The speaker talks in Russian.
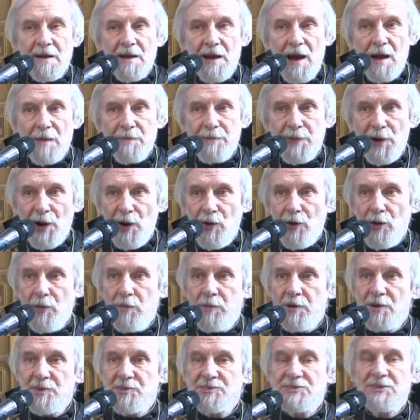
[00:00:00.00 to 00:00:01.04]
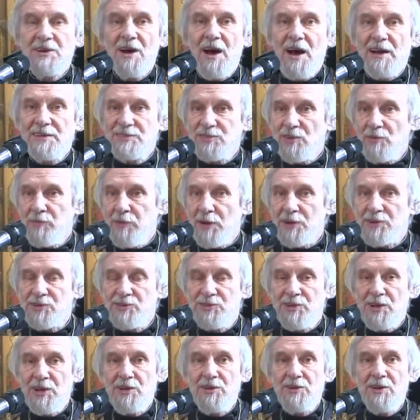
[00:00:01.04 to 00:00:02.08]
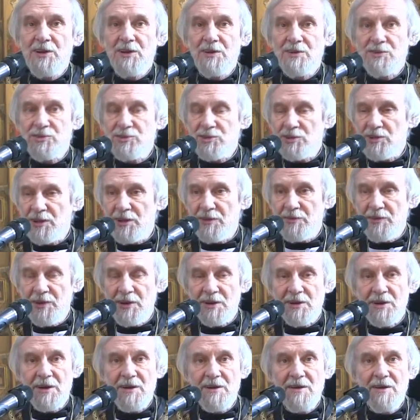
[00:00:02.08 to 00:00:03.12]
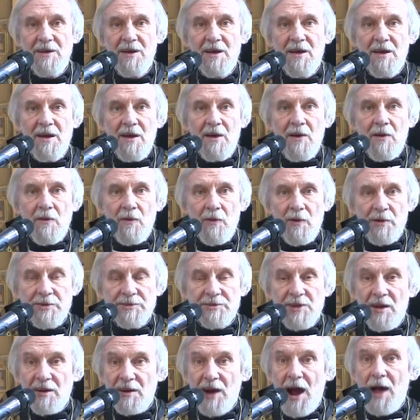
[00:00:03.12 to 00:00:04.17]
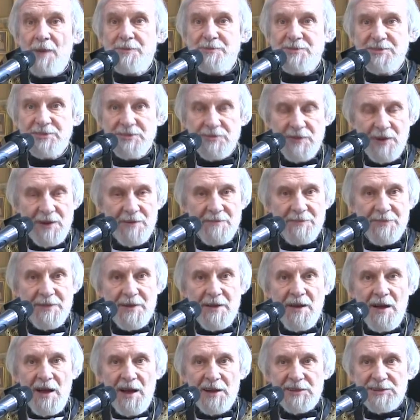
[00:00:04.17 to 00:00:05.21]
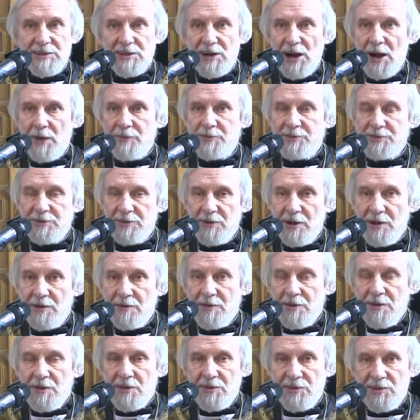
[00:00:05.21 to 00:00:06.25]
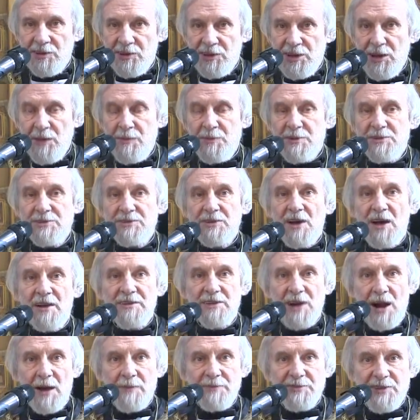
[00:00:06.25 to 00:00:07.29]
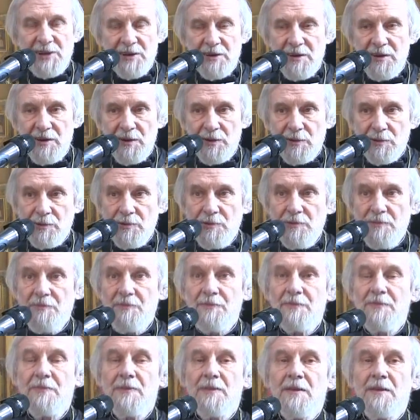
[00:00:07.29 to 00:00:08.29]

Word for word: как прообраз освобождения человека от рабства, от рабства египетского, от рабства греху –